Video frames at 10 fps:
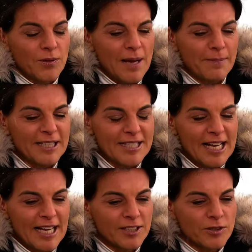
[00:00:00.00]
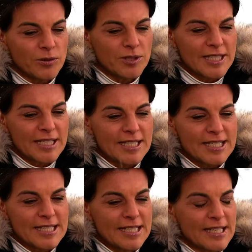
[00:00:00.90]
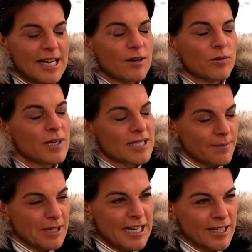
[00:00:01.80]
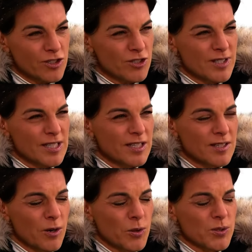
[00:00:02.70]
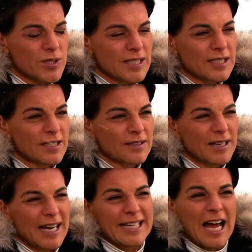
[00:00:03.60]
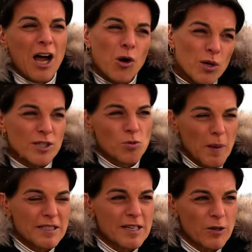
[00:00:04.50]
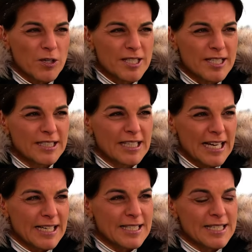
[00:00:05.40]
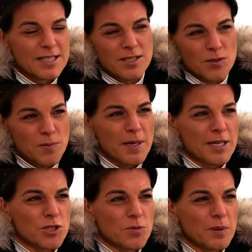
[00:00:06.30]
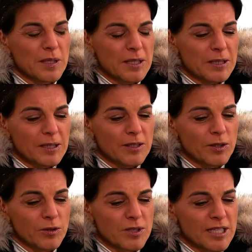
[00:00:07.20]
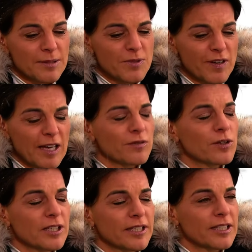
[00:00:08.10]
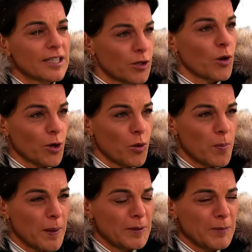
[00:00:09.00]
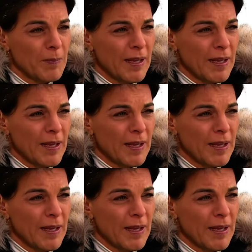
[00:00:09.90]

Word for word: Nun habe ich den Eindruck, dass die US-amerikanischen CEOs sich ein Hauch entspannter äußern als jetzt zum Beispiel äh, Unternehmensverantwortliche in Europa.